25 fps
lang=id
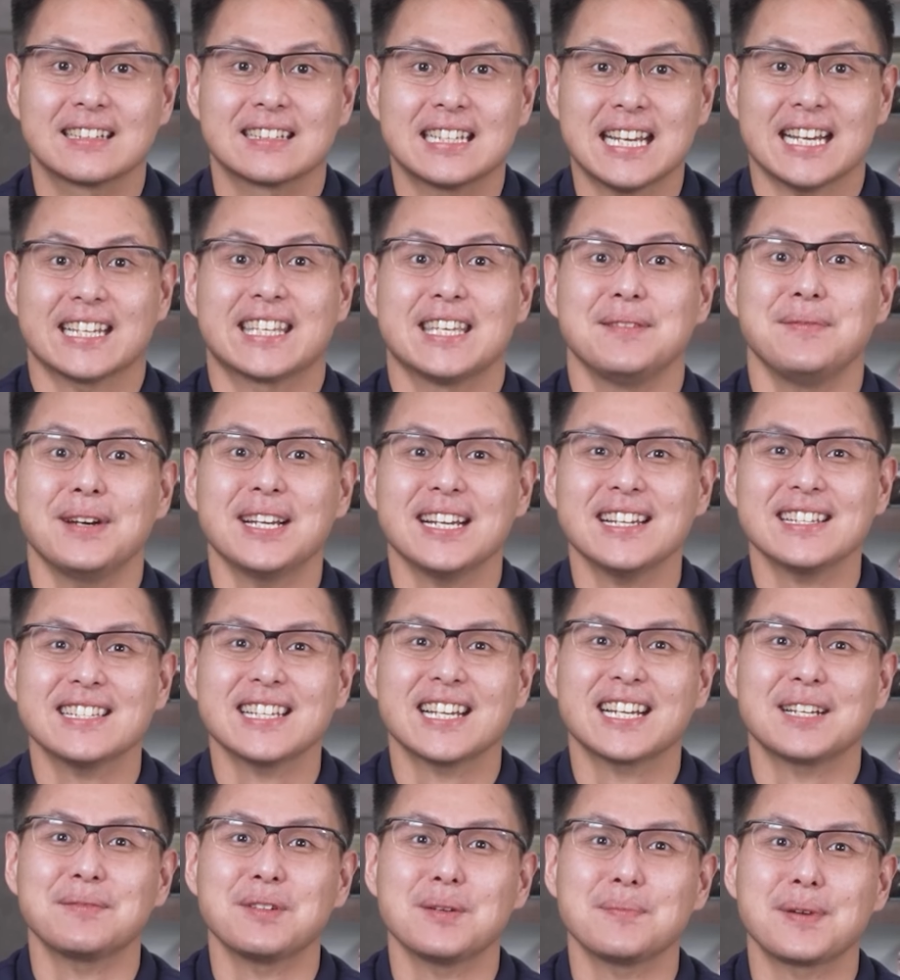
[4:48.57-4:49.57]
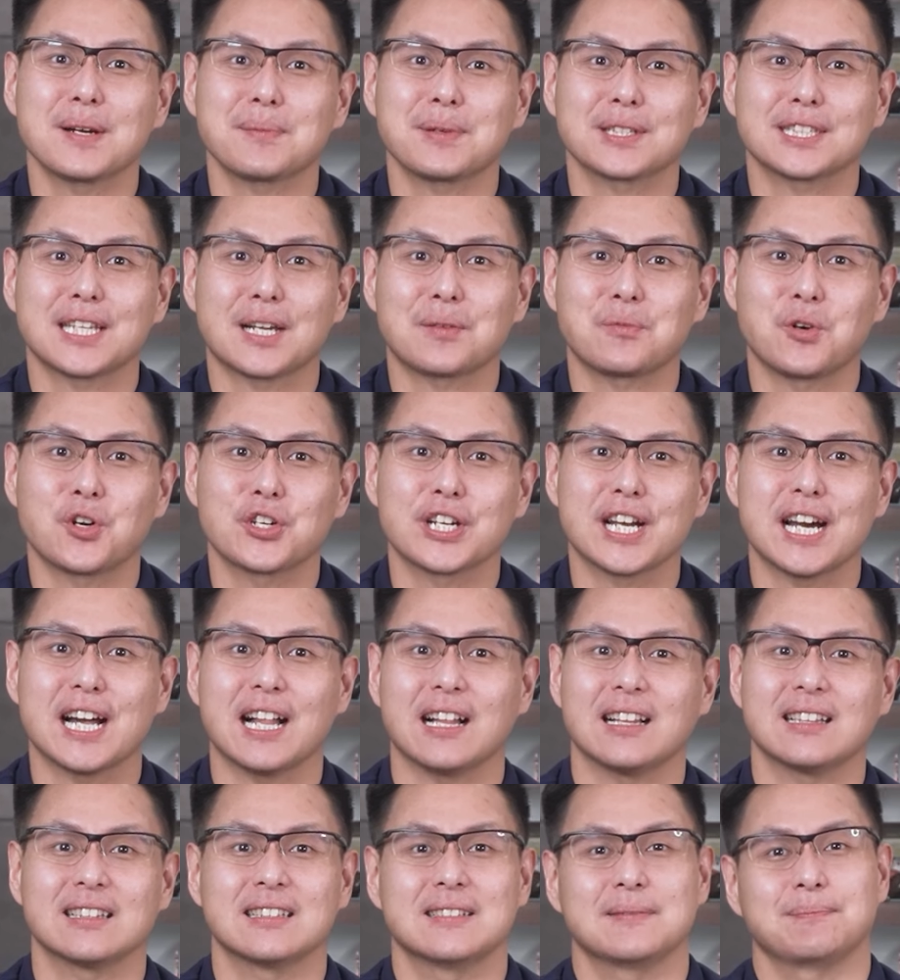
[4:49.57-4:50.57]
Nah, gimana cara memperbesar
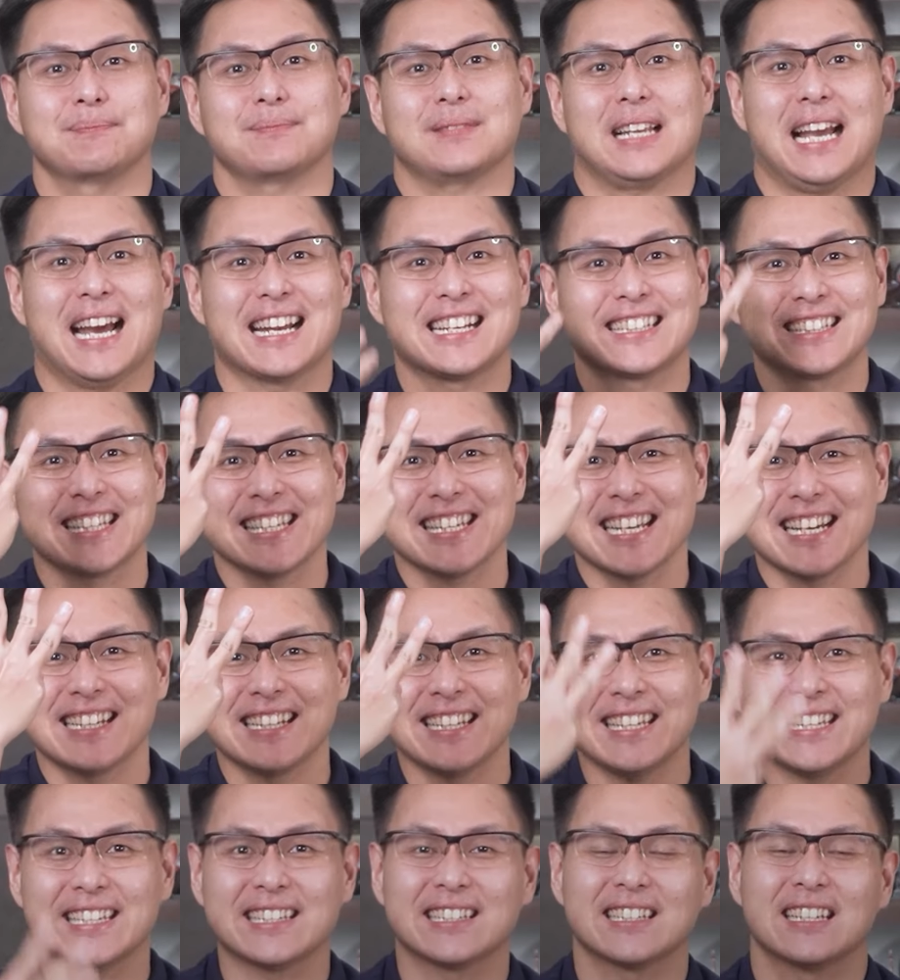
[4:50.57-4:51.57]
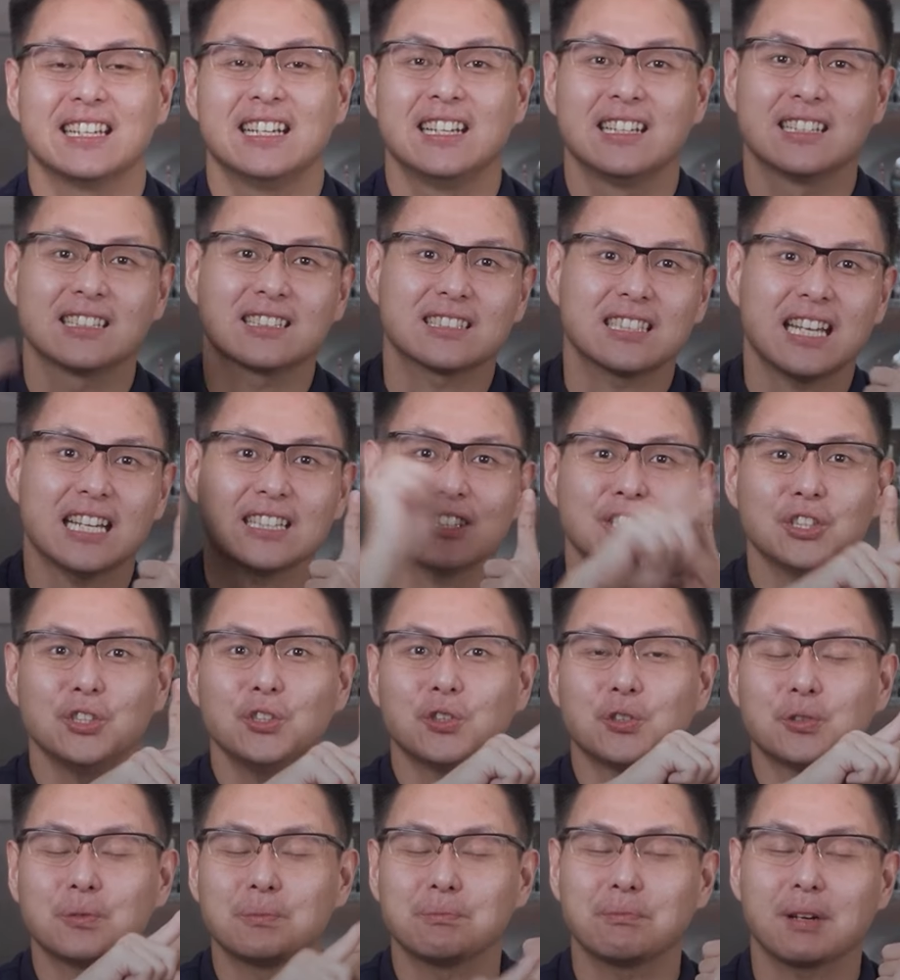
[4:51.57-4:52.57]
modal? Ada tiga nih.
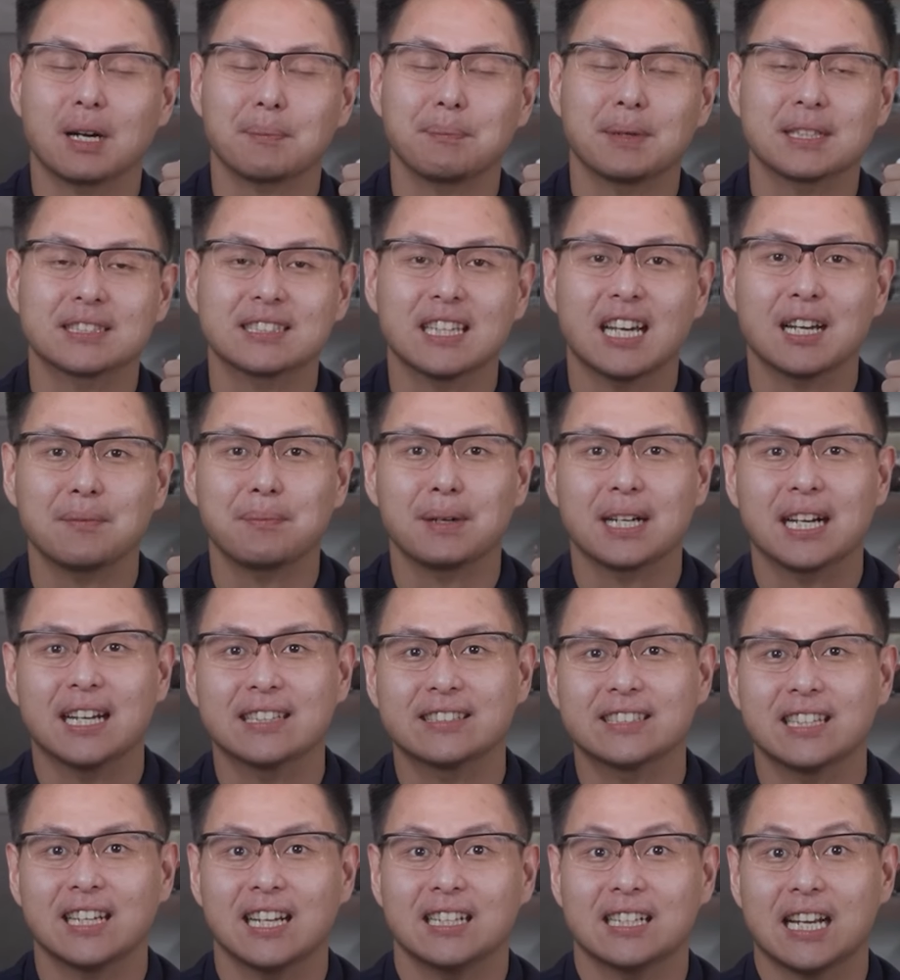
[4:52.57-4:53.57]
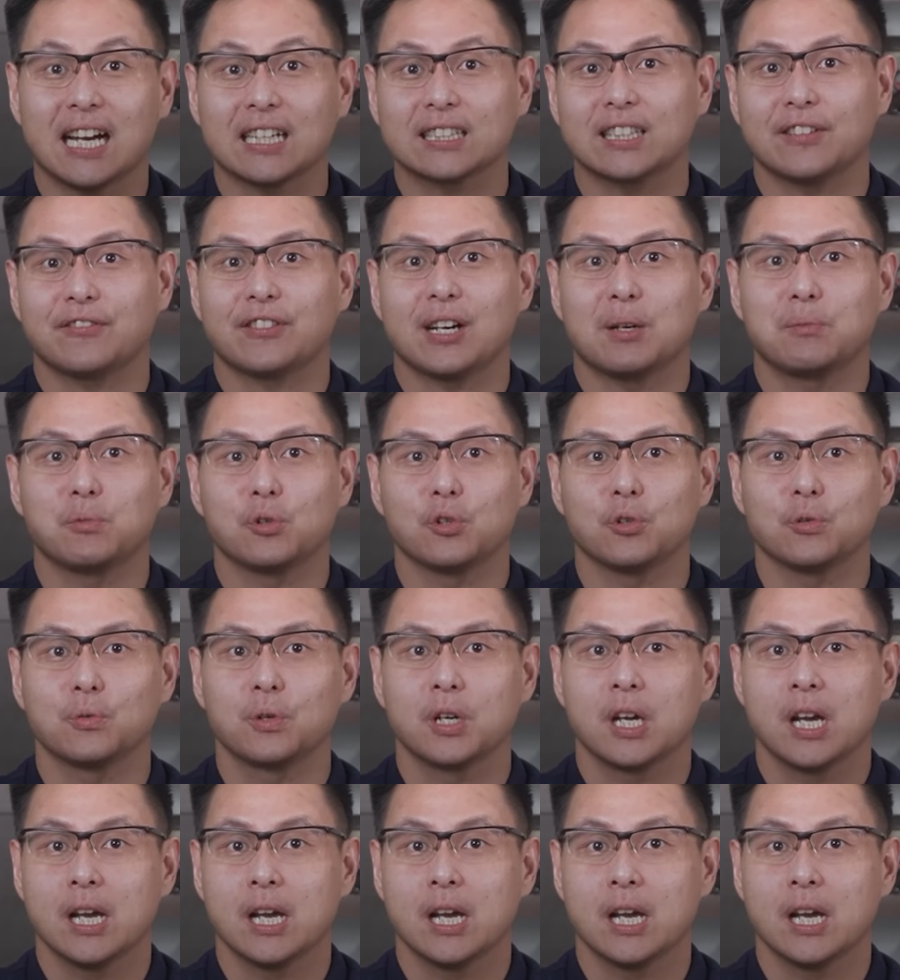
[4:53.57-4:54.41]
Satu, perbesar penghasilan aktif kamu.